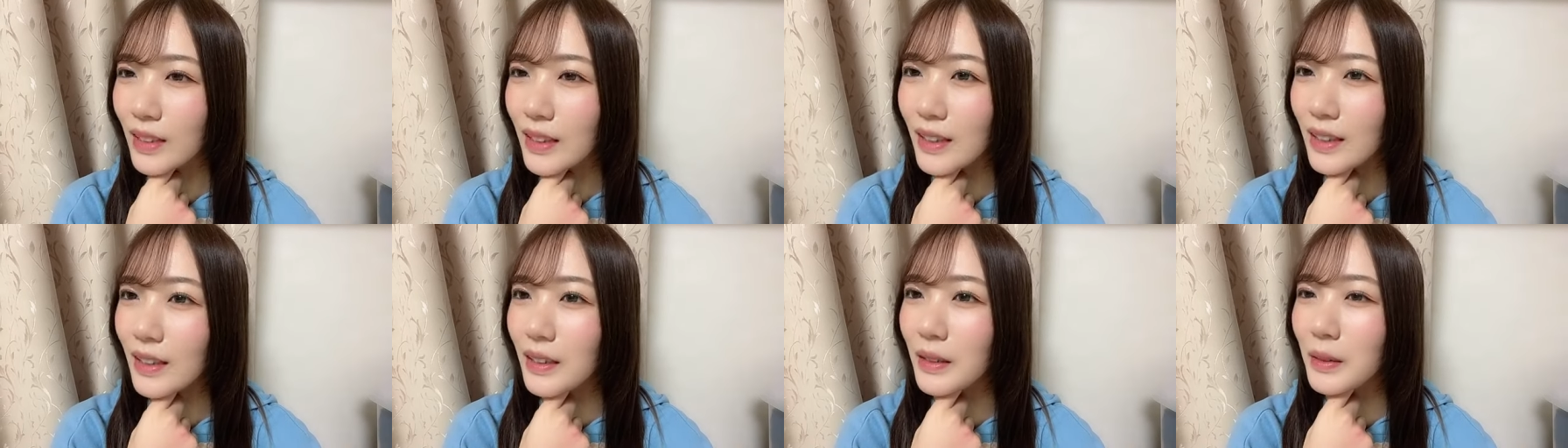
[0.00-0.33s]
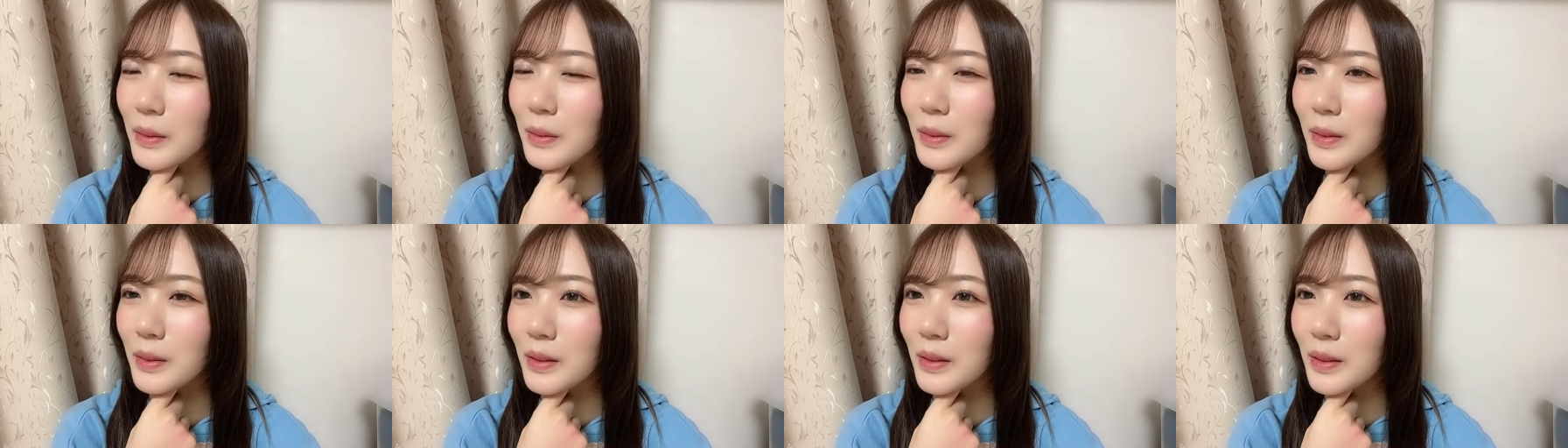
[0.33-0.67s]
ねえ
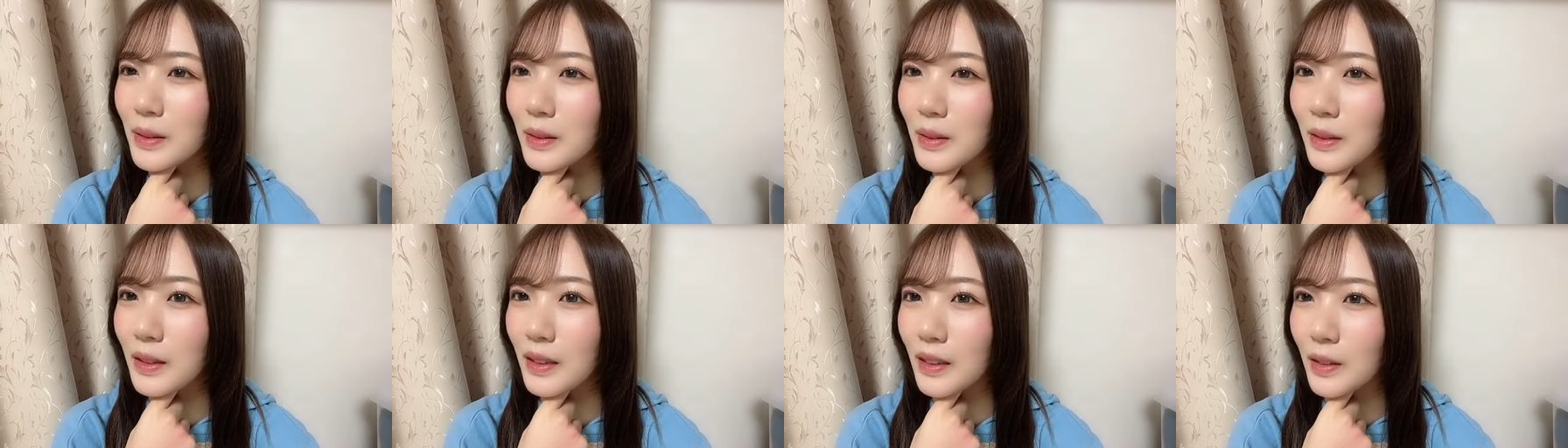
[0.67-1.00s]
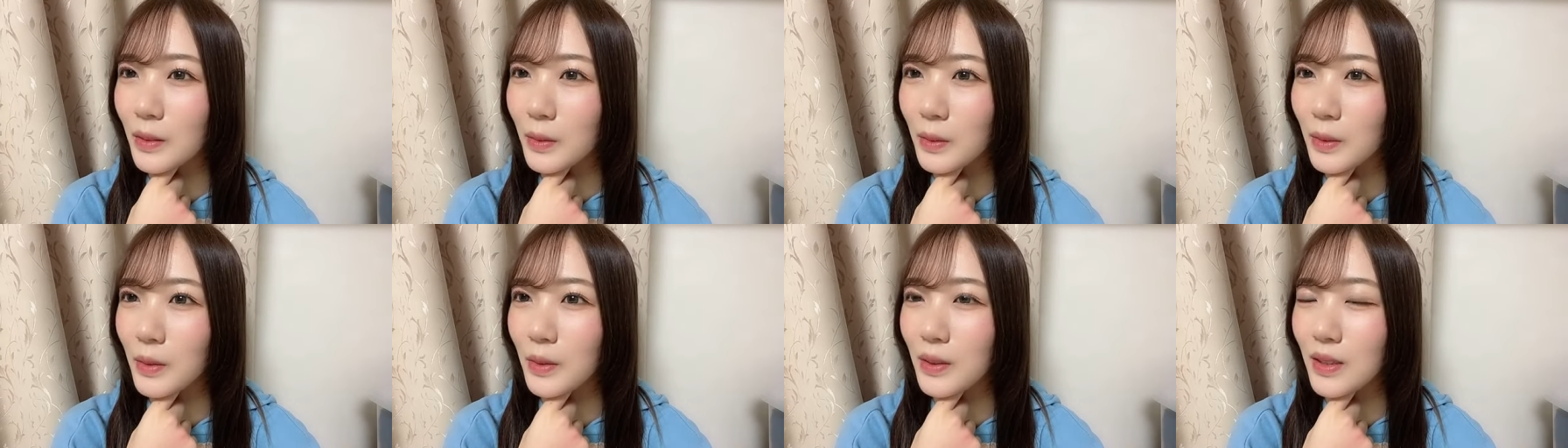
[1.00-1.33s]
本当に
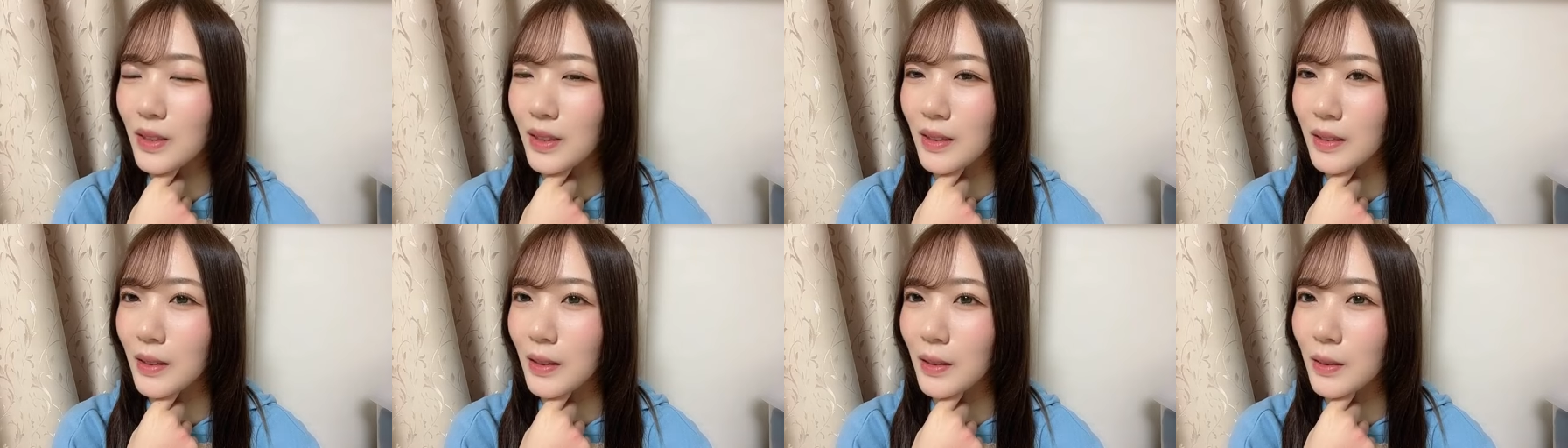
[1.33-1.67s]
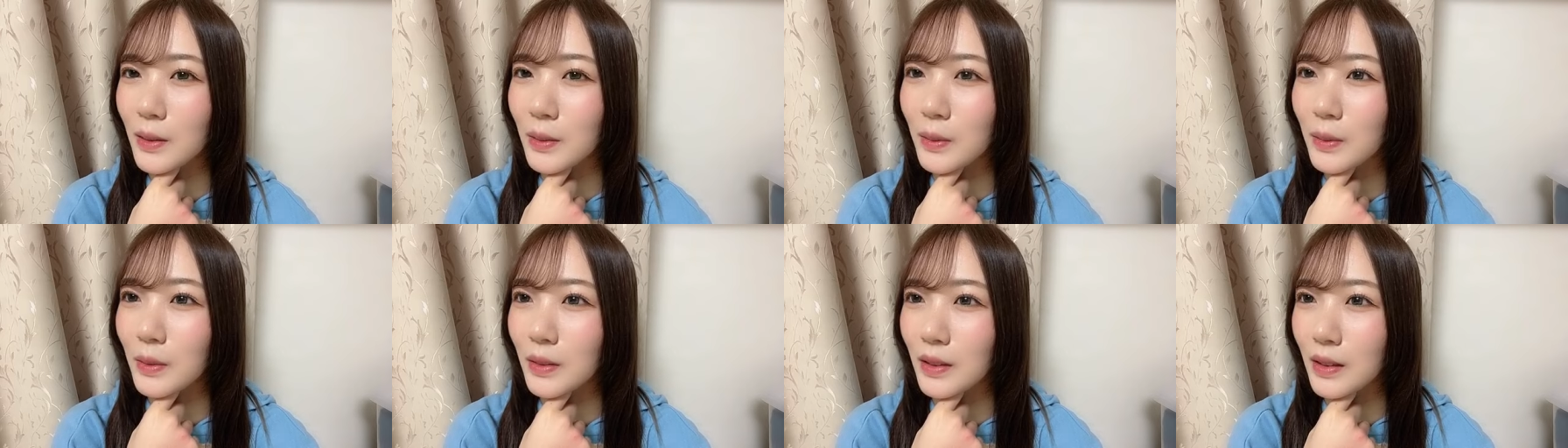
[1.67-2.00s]
落とさな
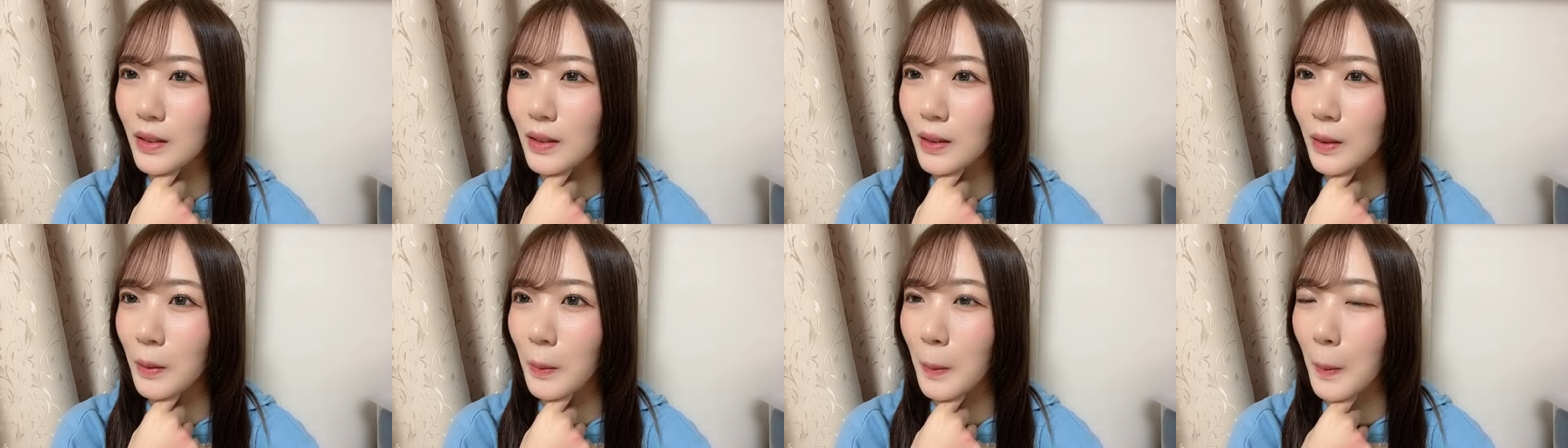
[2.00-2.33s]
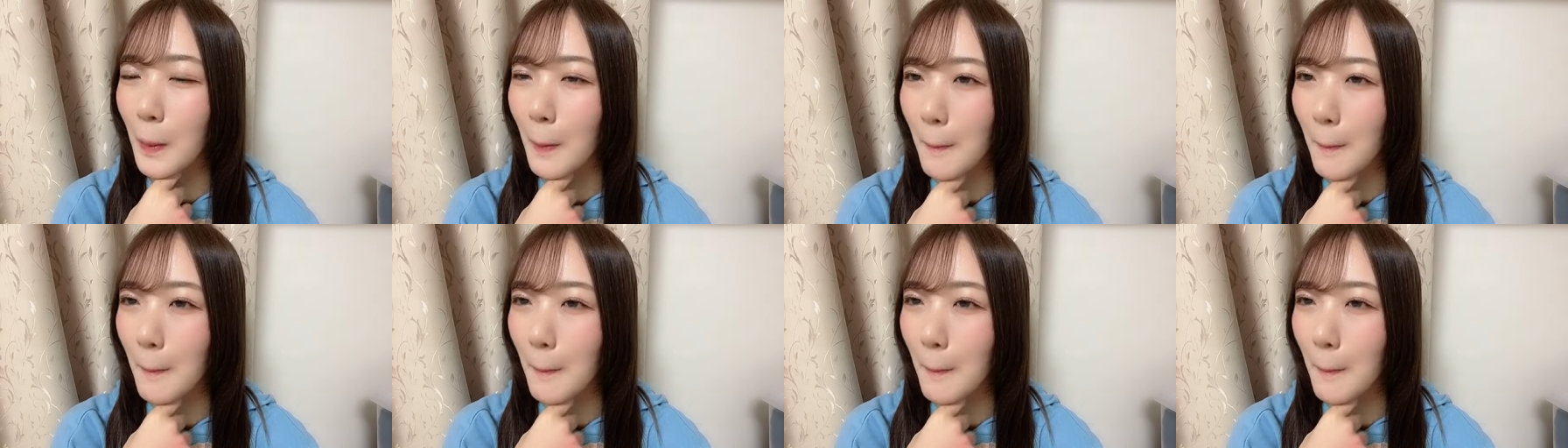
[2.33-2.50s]
いように